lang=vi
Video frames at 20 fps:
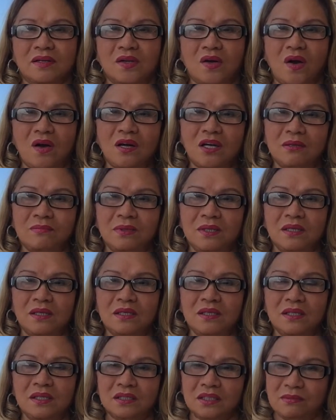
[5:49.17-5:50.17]
có người mướn
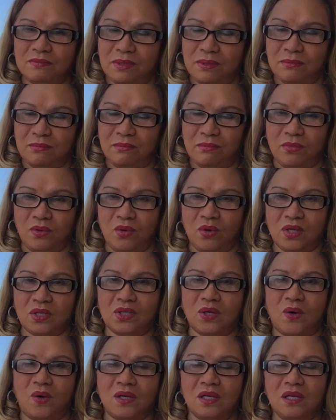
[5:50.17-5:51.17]
mình mua
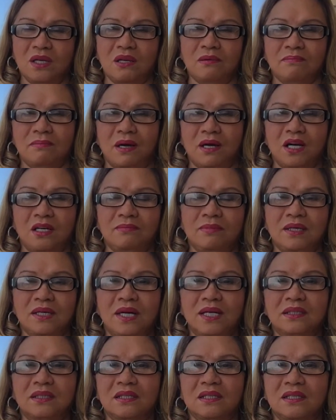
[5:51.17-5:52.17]
rồi mà người mướn
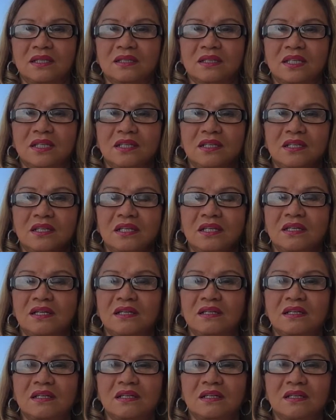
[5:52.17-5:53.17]
ít thì
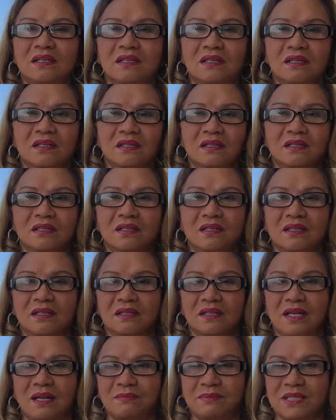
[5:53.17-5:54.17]
uh, uh,
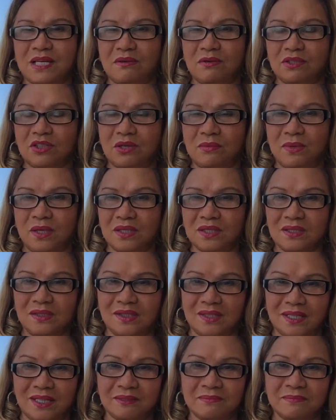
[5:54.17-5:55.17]
làm sao mà cho mướn
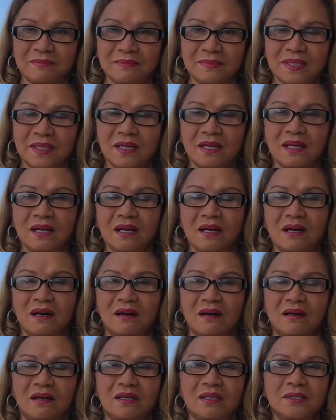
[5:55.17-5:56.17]
được ha
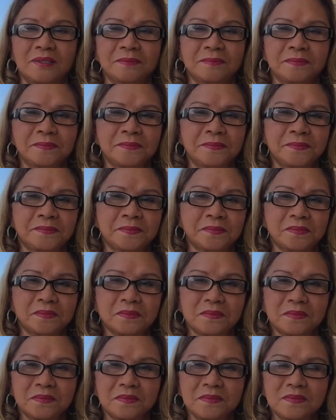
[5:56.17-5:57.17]
ở
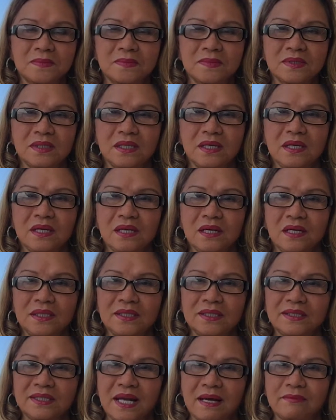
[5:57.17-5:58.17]
ở
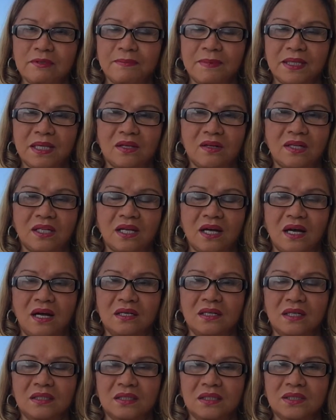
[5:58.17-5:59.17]
Việt Nam đó mình nói là
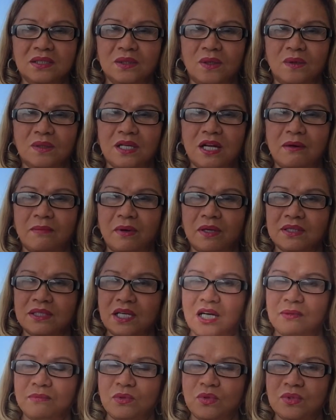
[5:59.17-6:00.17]
ở gần những chỗ nào có
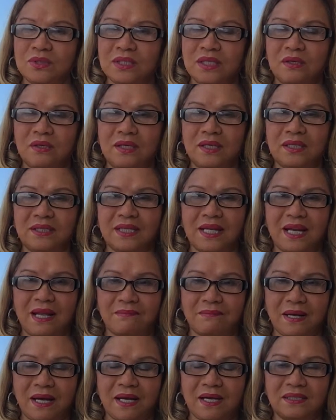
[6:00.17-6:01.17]
chợ búa nhiều để người ta
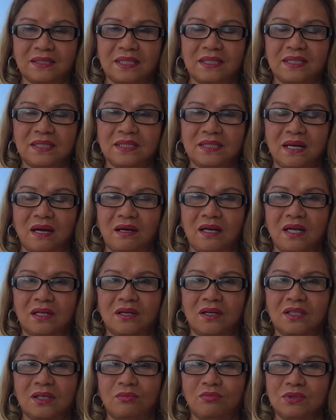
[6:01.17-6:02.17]
làm ăn người ta đi chợ là
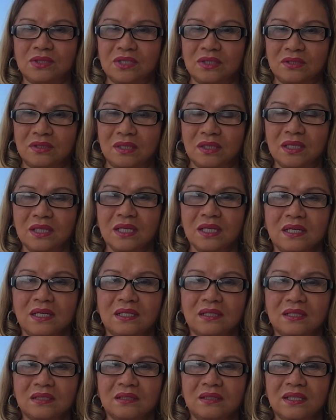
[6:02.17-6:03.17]
có công xưởng
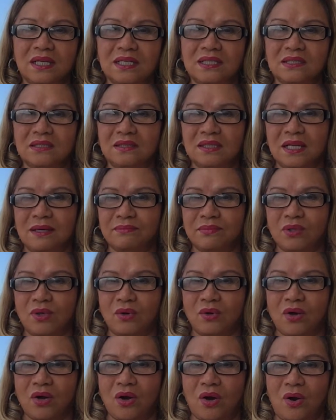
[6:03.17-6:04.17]
xưởng này xưởng làm
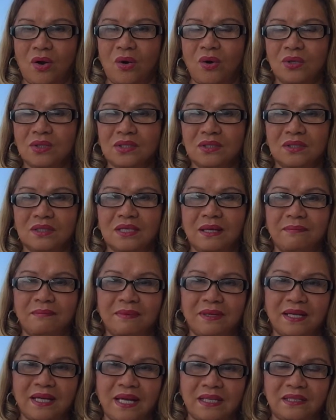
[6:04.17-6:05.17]
đồ gỗ xưởng
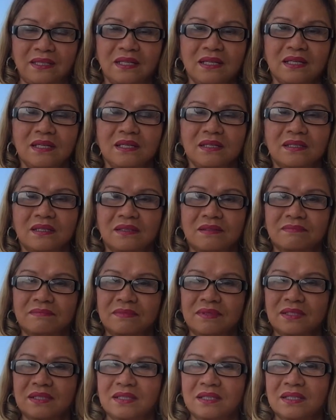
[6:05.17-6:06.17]
làm gạch ờ,
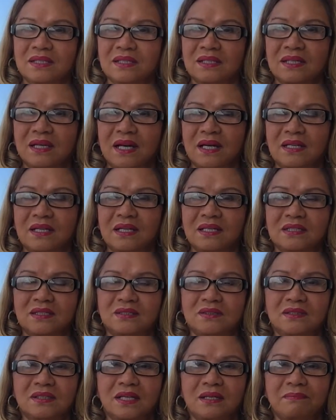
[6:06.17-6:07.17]
hay là
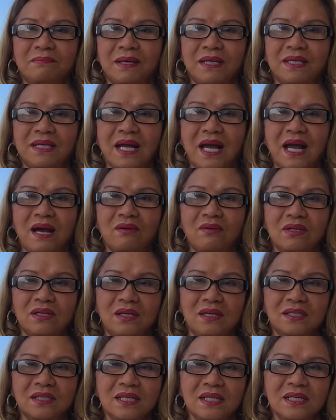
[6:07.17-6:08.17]
xưởng là may áo
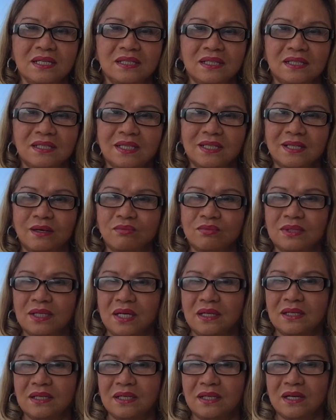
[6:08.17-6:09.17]
lớn để cho công
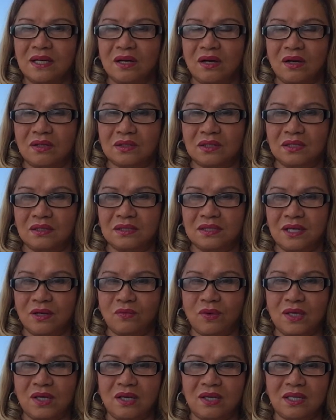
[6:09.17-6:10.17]
nhân họ từ nhà
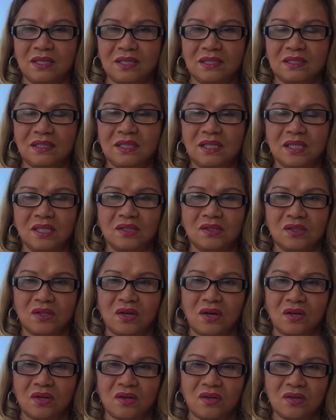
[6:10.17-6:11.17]
quê họ lên đó, rồi
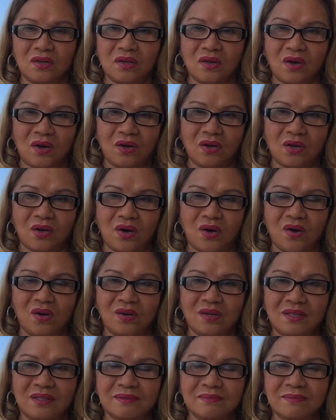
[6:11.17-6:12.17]
họ có họ
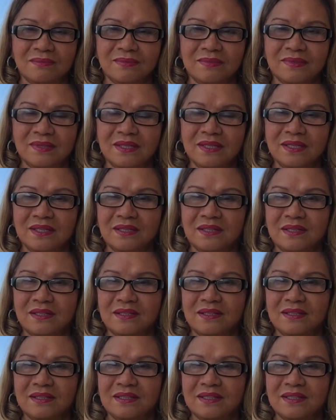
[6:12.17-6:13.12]
có uh,